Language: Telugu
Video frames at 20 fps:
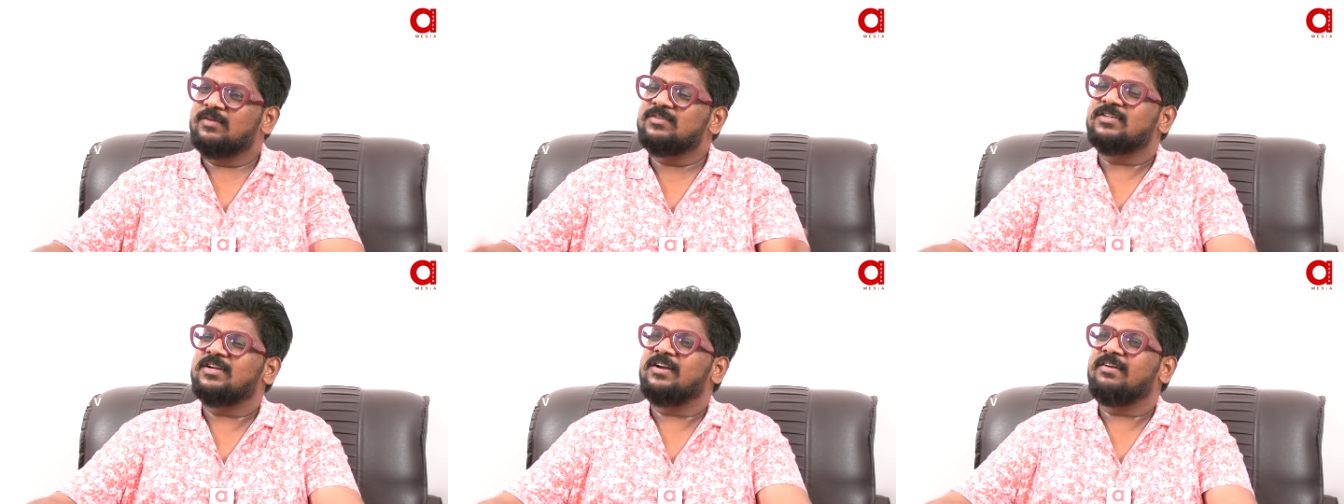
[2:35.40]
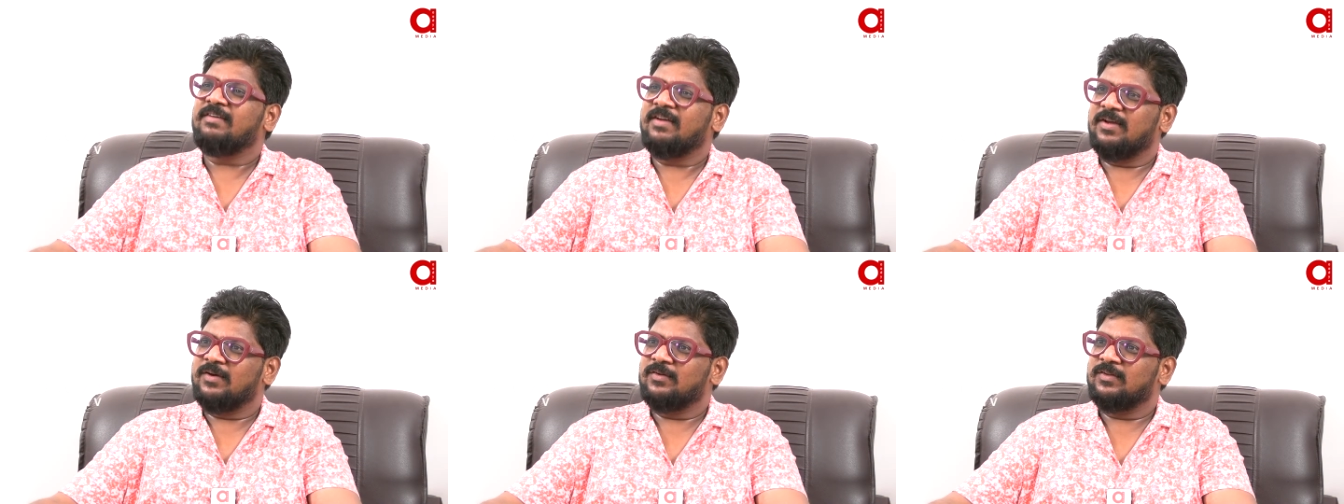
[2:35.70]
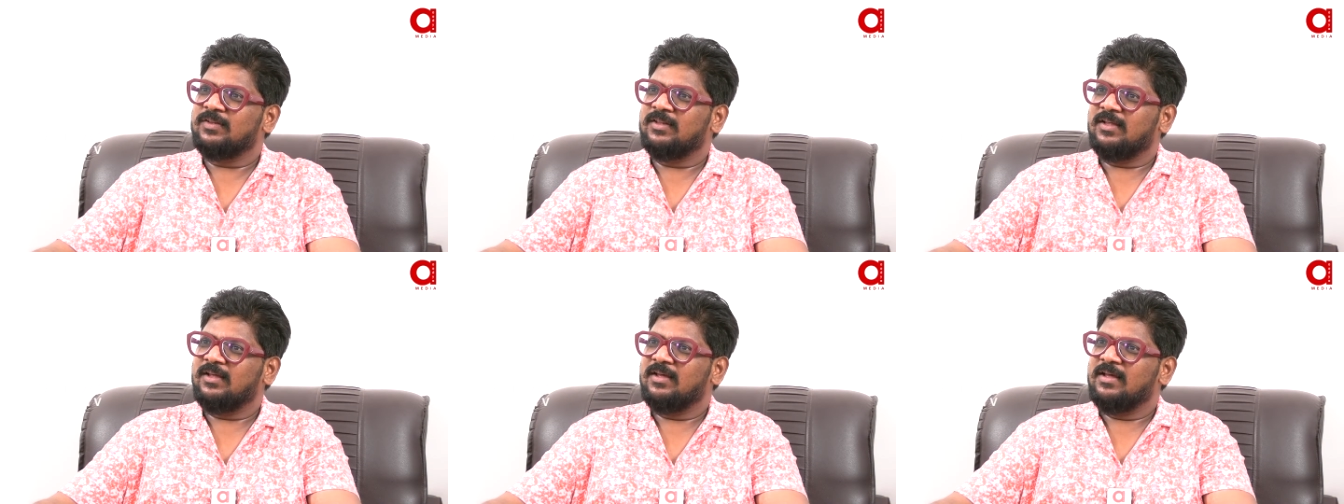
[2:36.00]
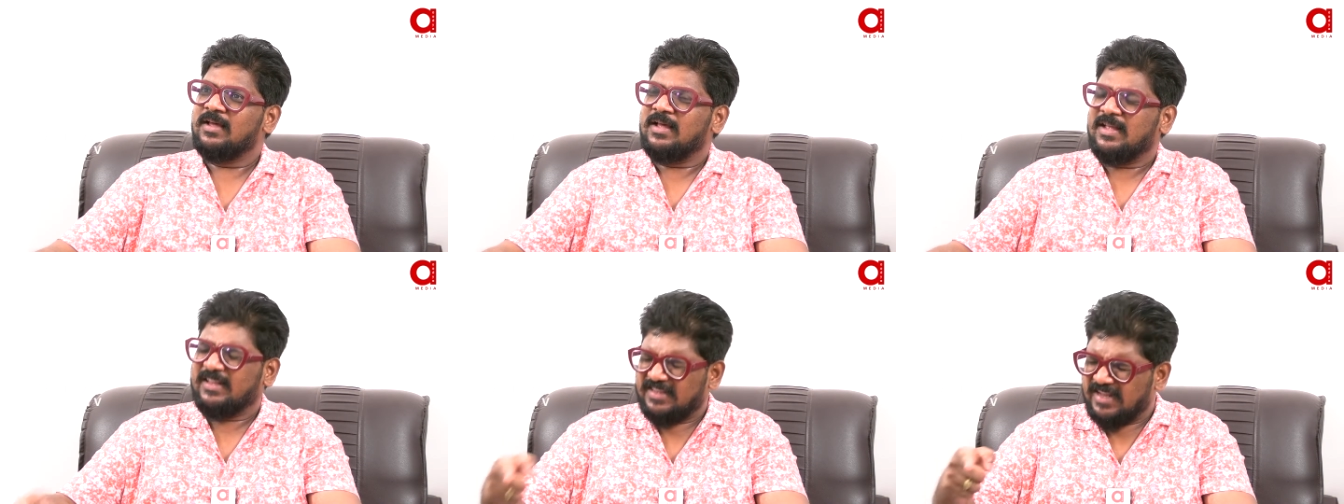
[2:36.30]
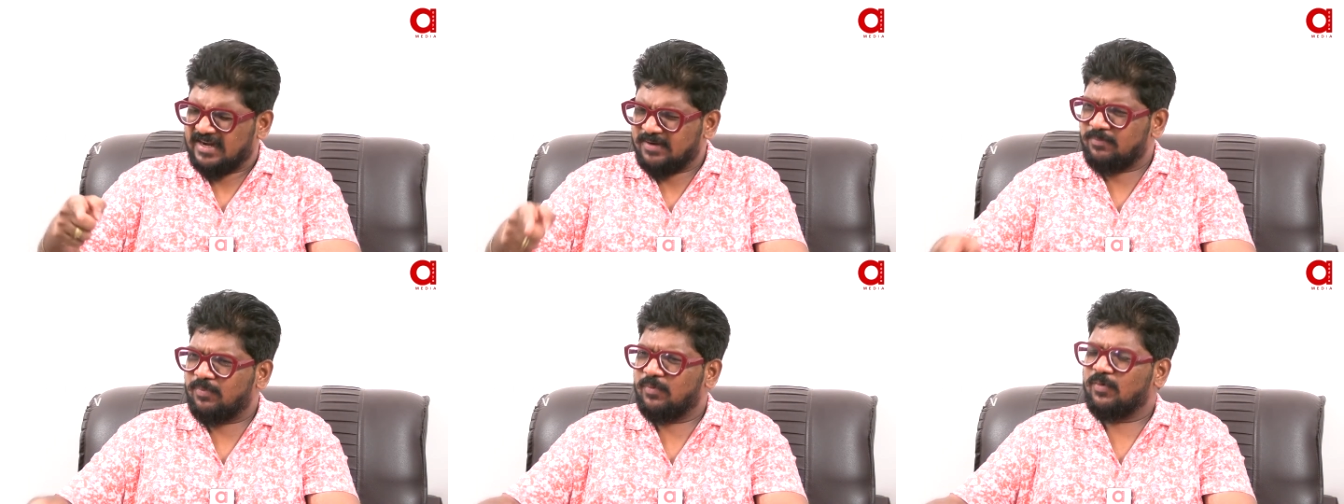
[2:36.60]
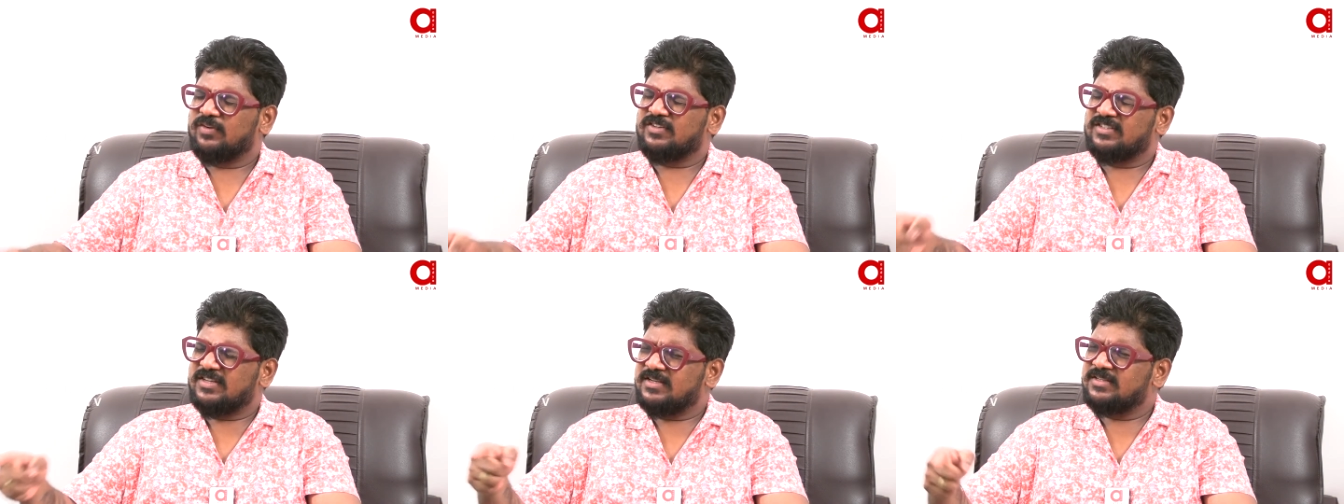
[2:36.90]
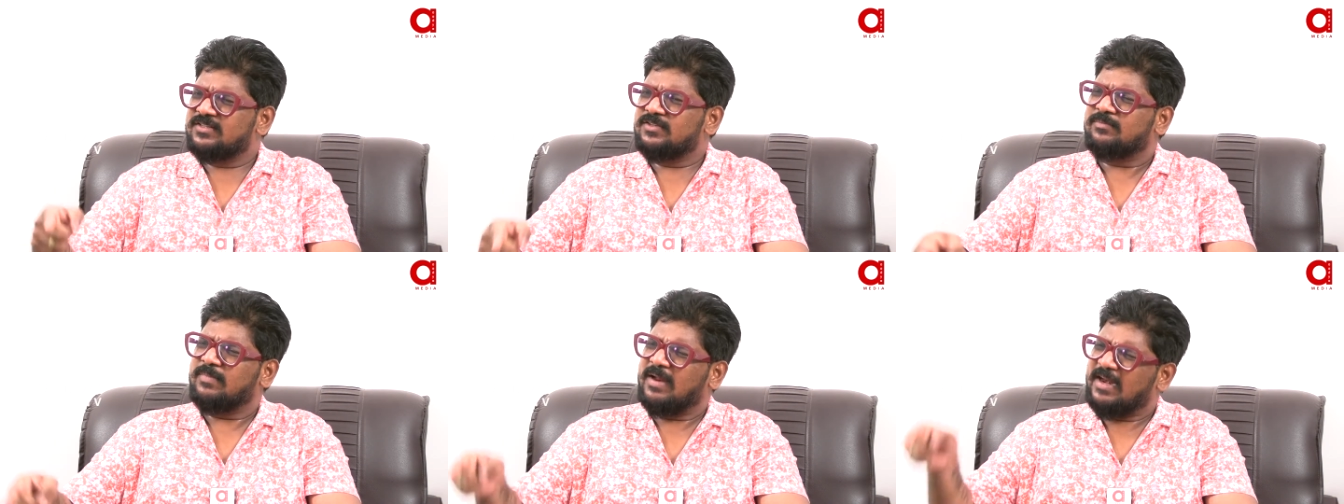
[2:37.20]
అవసరం ఏముంది దాన్ని పోక్
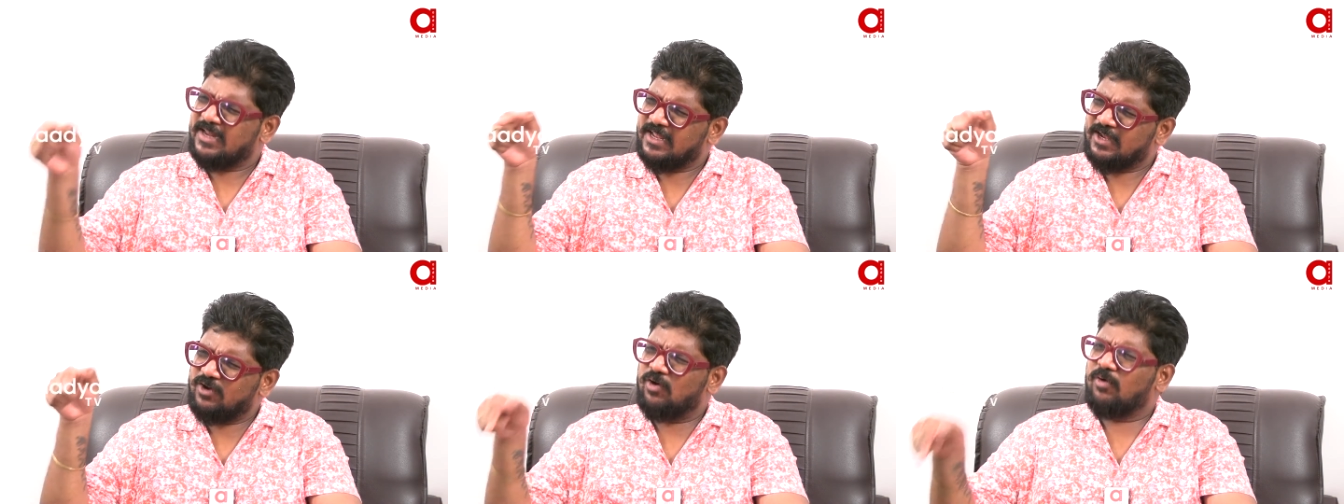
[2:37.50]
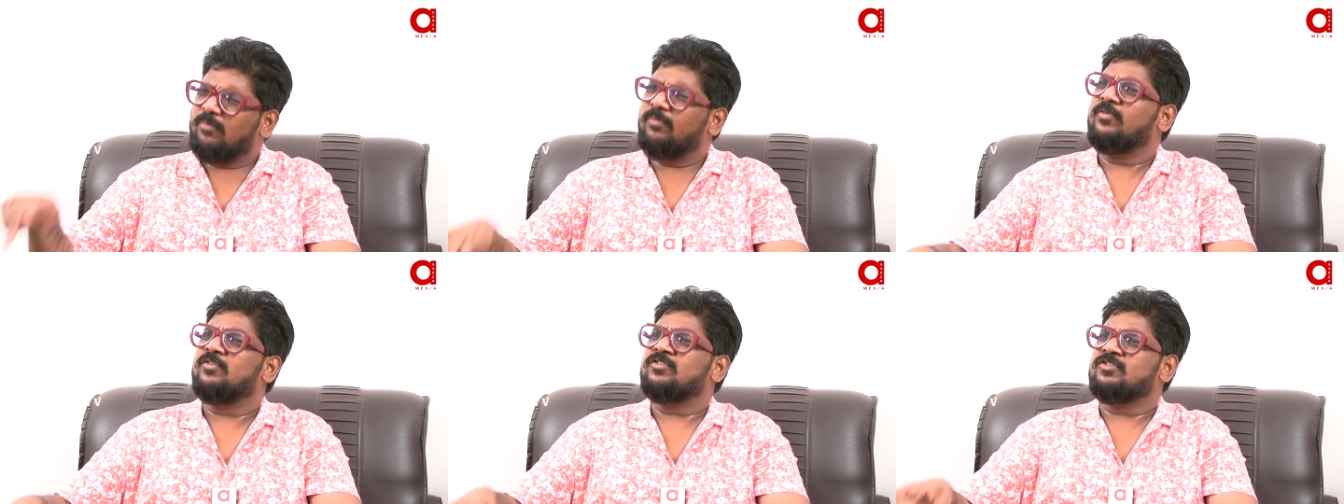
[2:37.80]
చేసి మళ్ళీ ఇంకో